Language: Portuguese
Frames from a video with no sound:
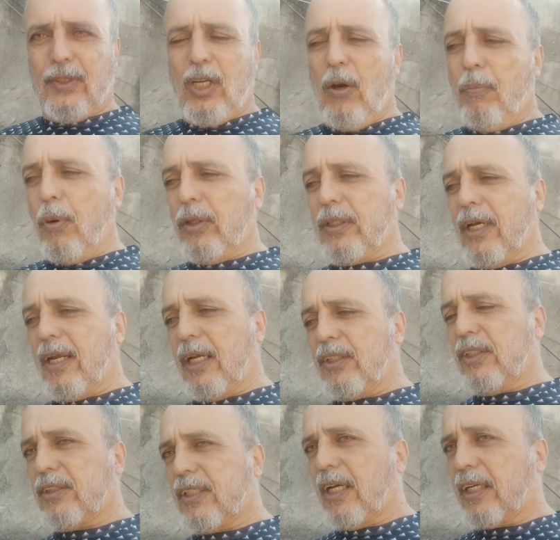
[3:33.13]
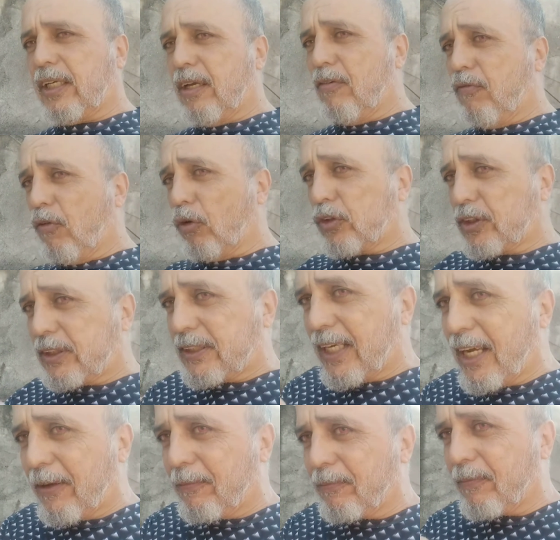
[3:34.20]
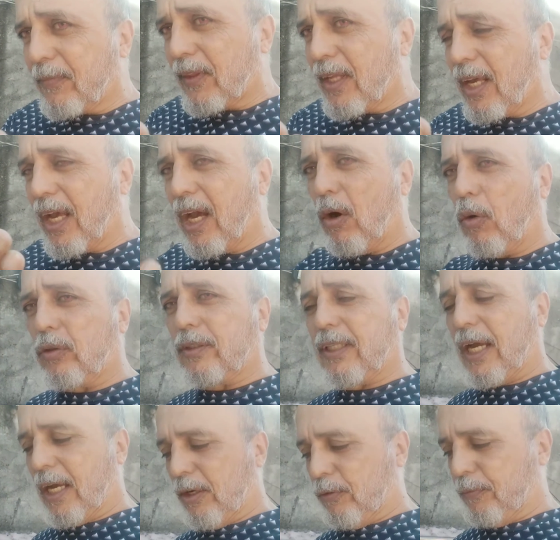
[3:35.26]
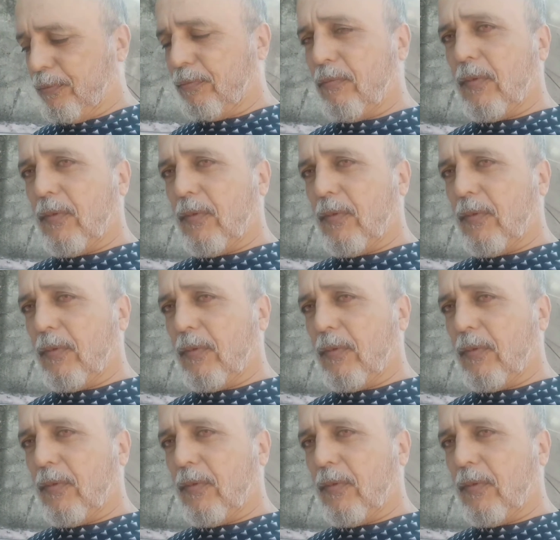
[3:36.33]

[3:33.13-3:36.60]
Eu poderia dizer que você é otário.